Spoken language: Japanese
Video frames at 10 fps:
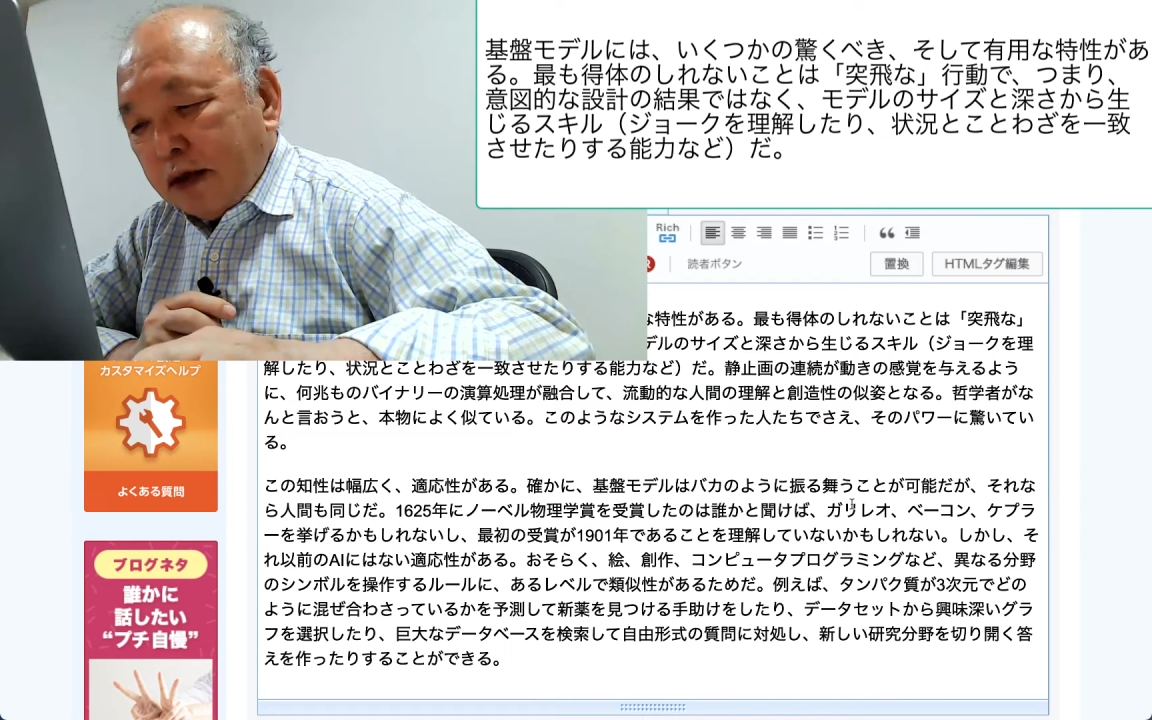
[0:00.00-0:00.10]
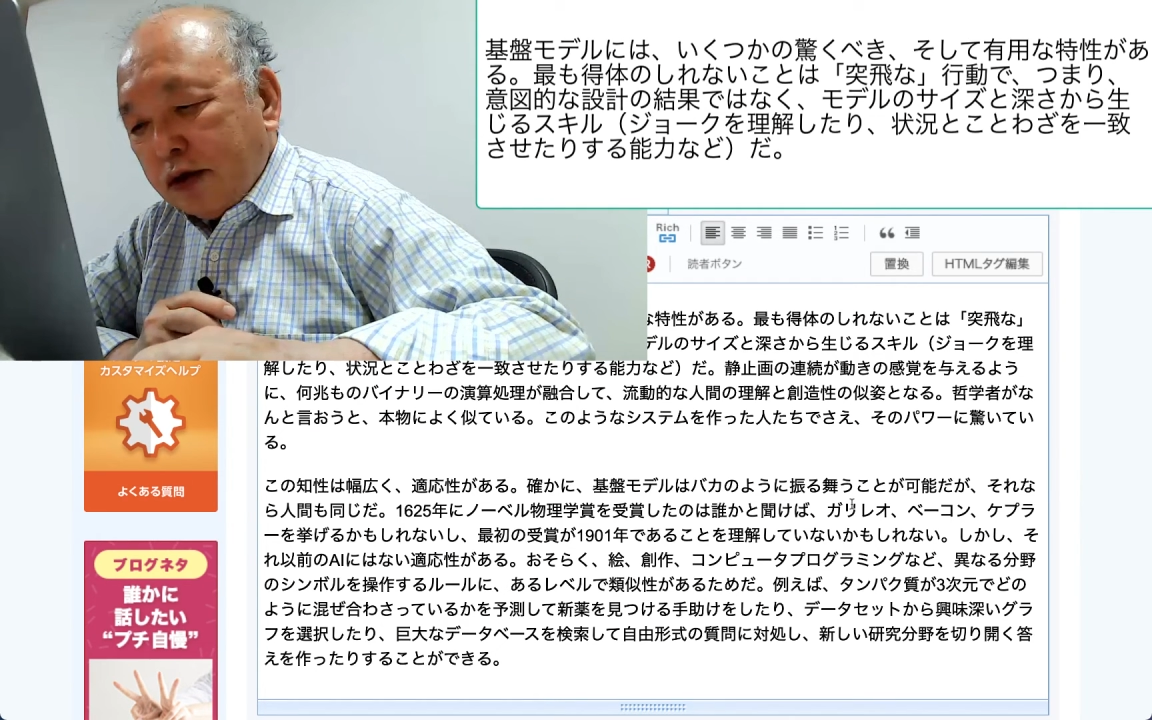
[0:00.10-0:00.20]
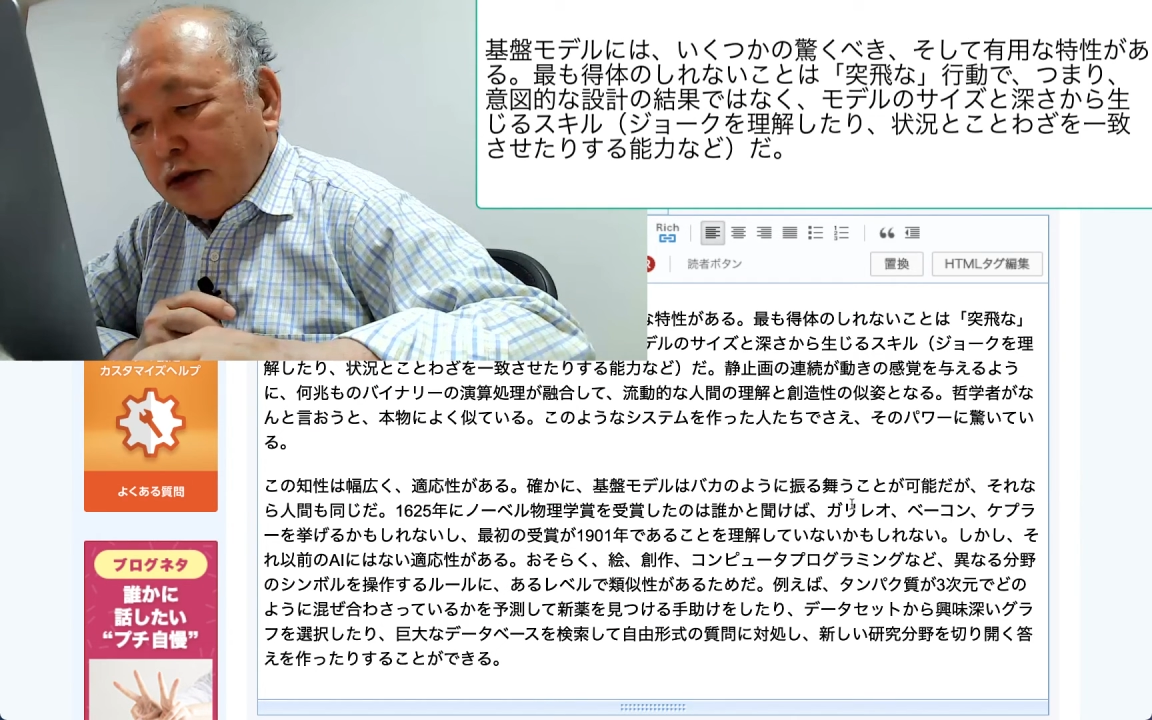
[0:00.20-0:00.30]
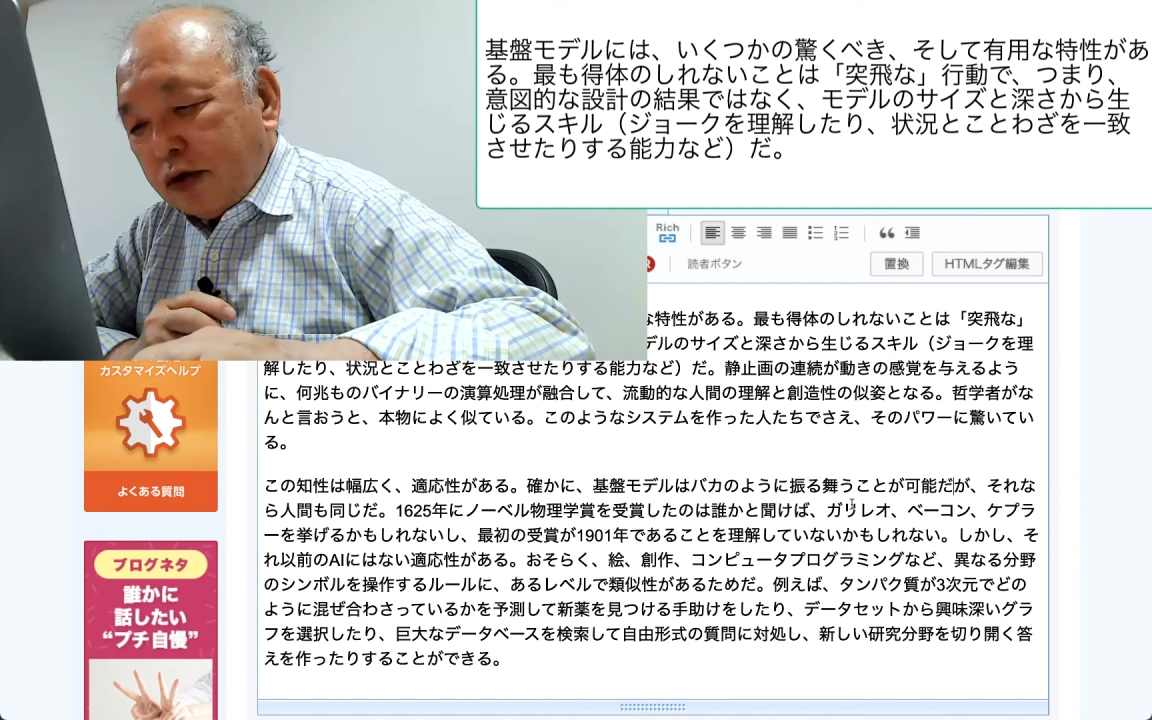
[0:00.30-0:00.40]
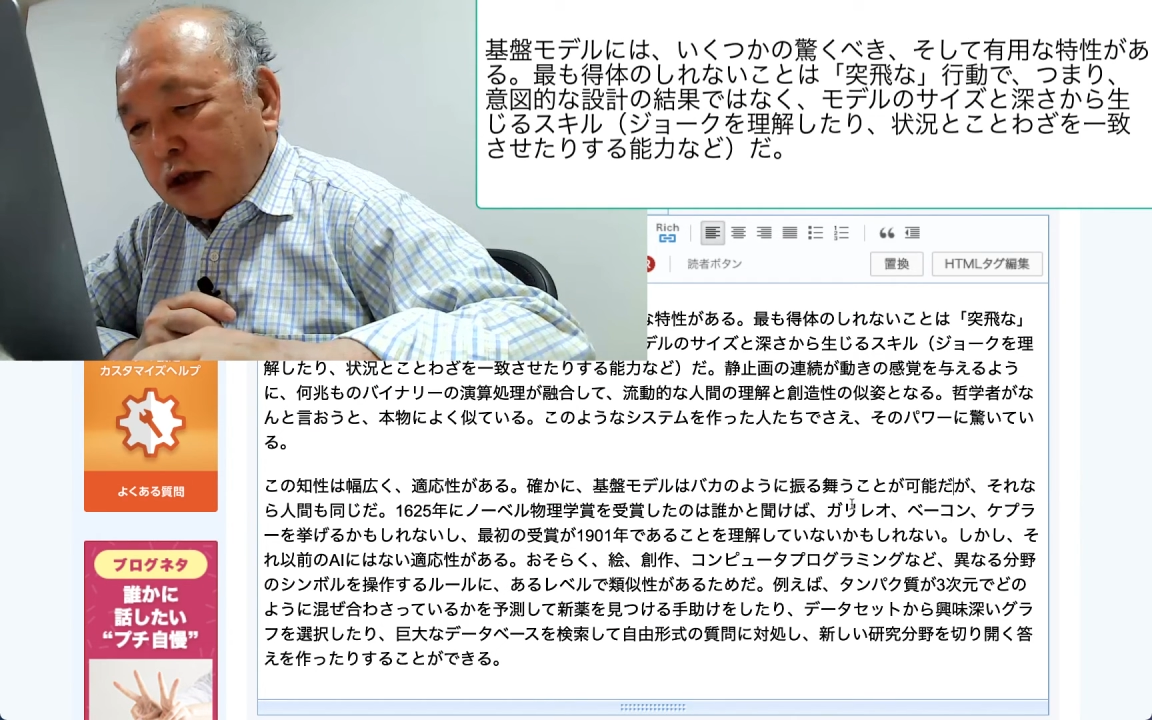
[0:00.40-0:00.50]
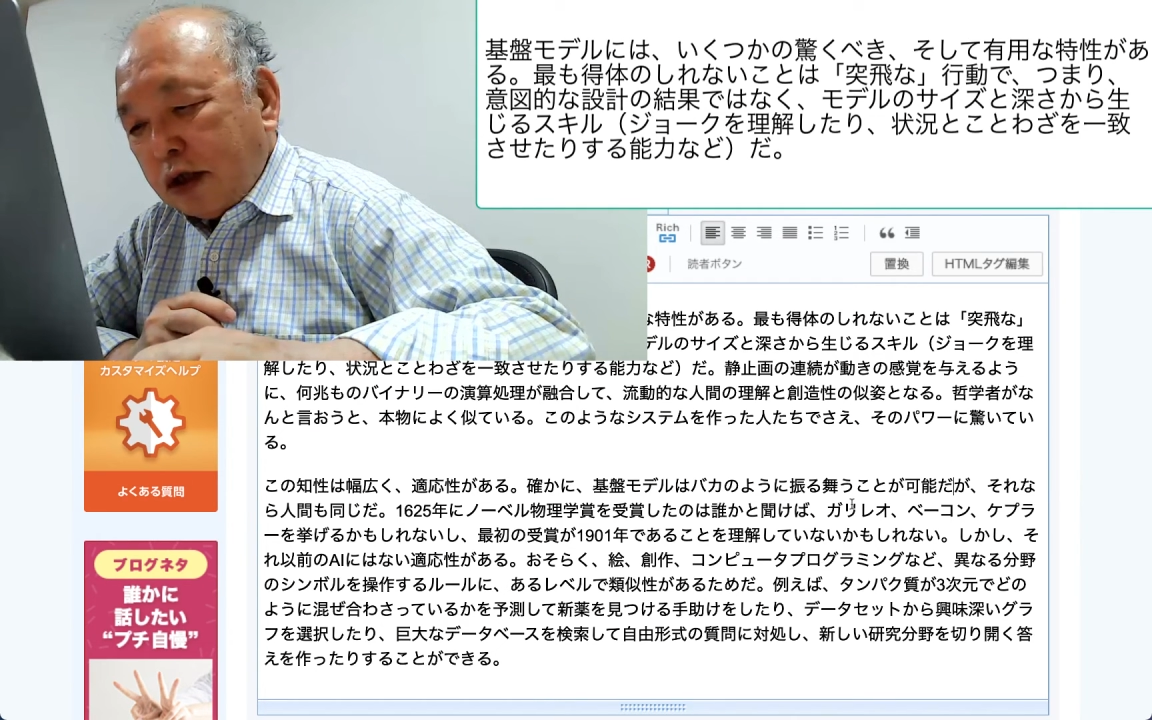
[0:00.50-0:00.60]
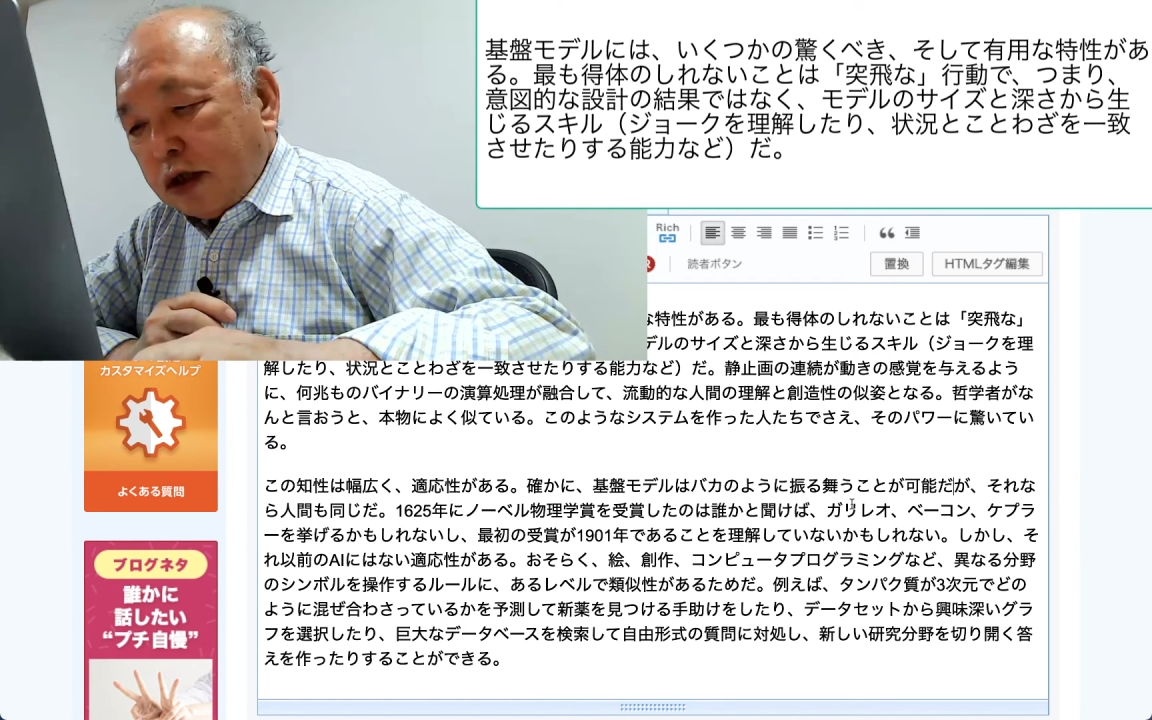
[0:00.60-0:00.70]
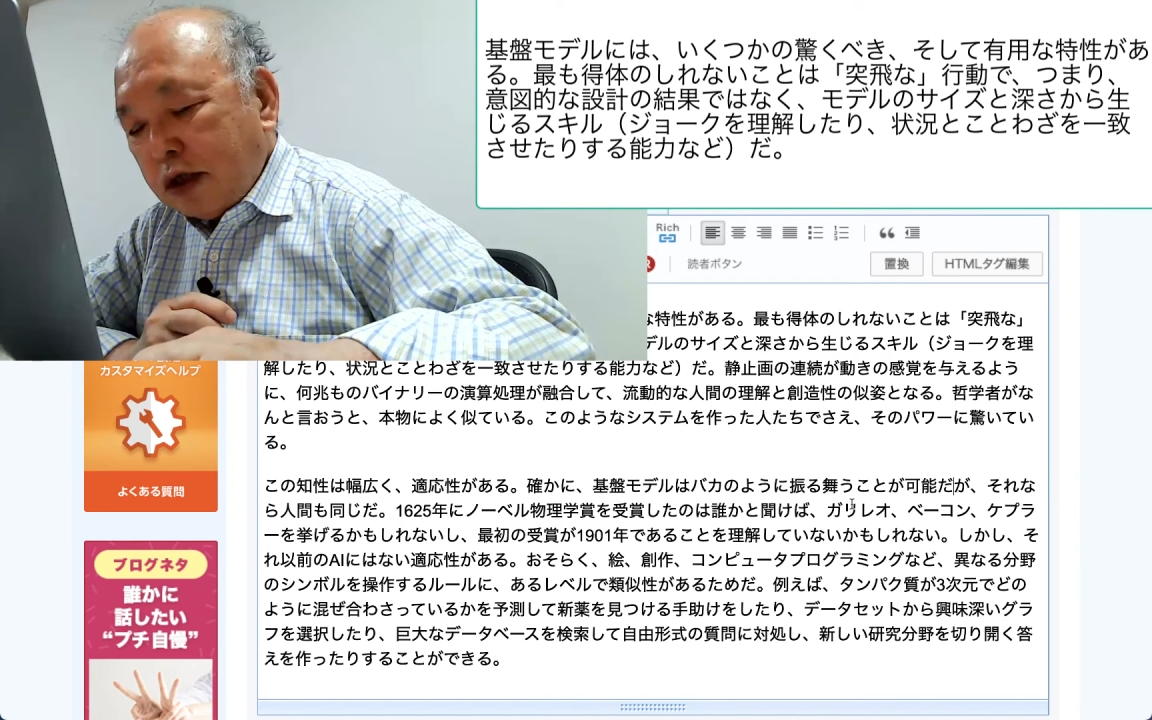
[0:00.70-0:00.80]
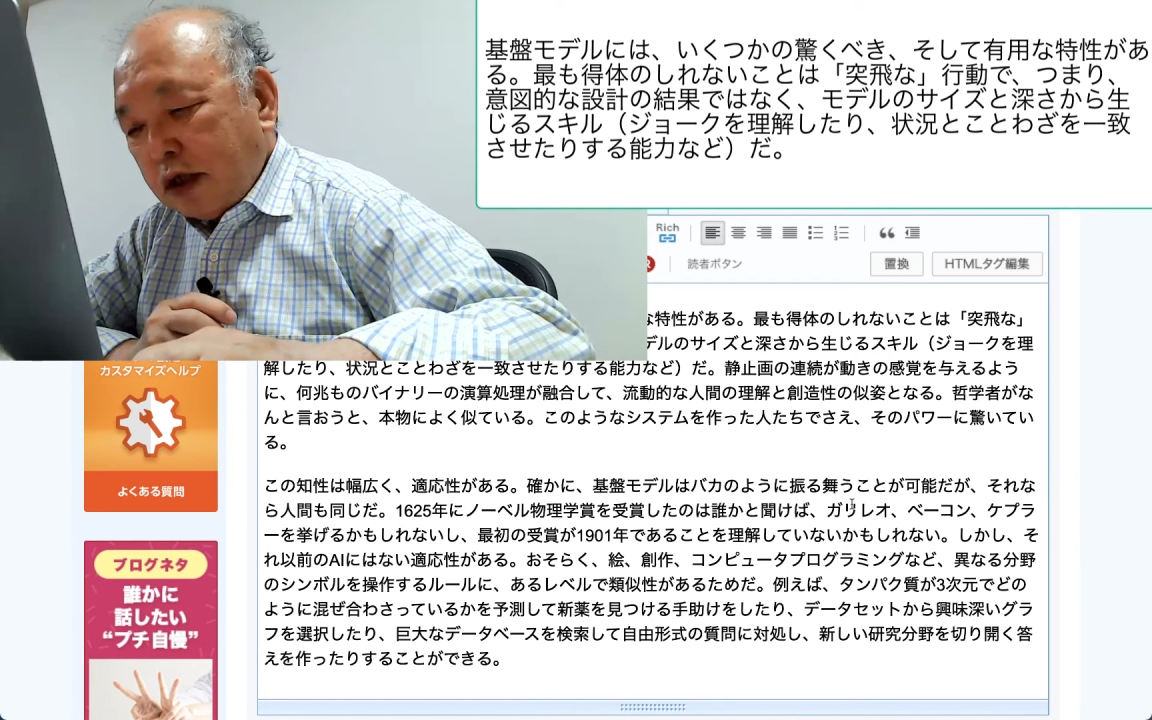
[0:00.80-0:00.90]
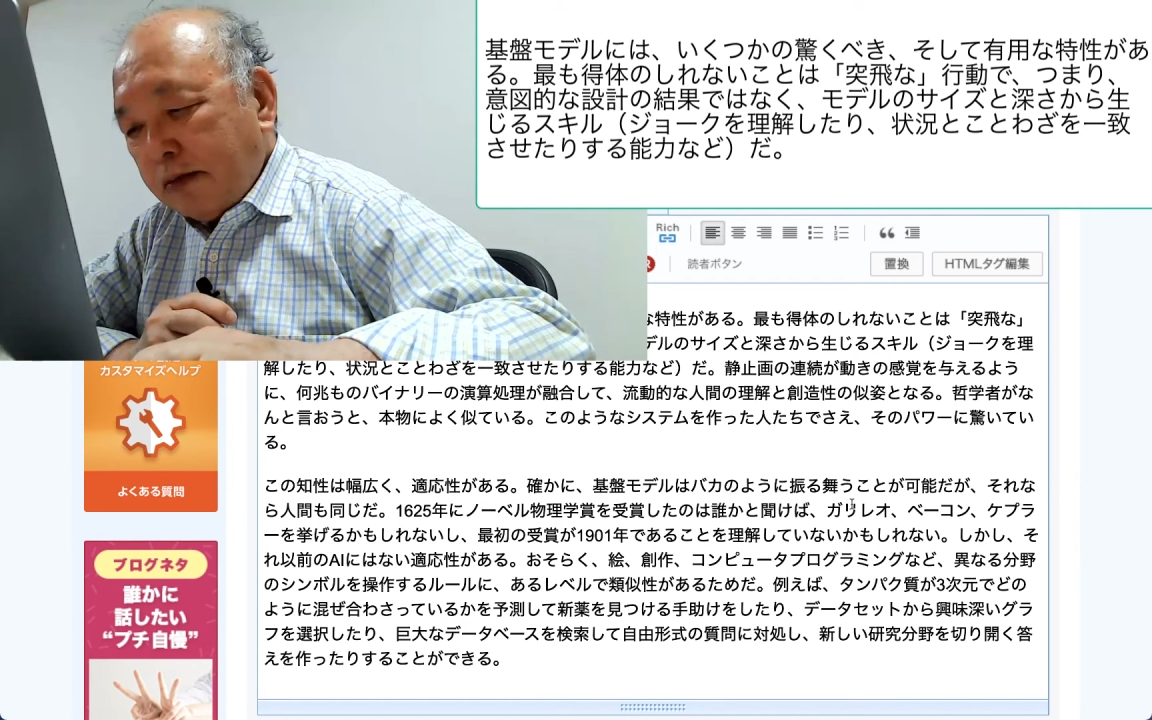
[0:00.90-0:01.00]
巨大な
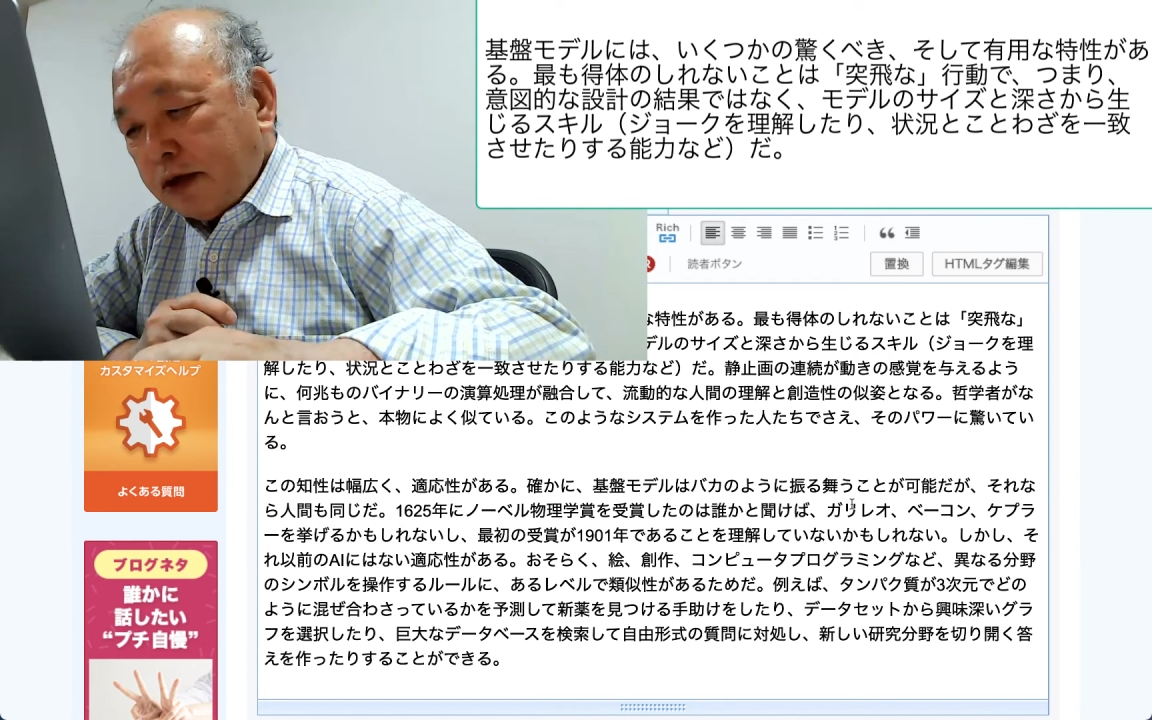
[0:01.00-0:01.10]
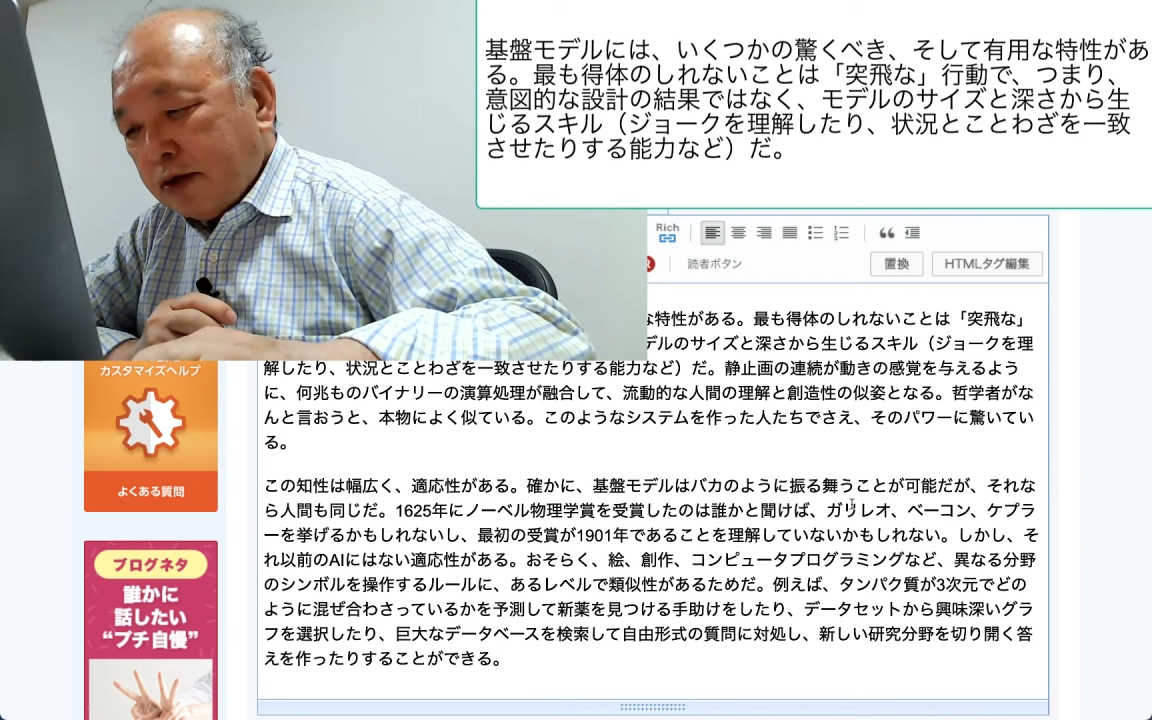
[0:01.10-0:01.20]
データベース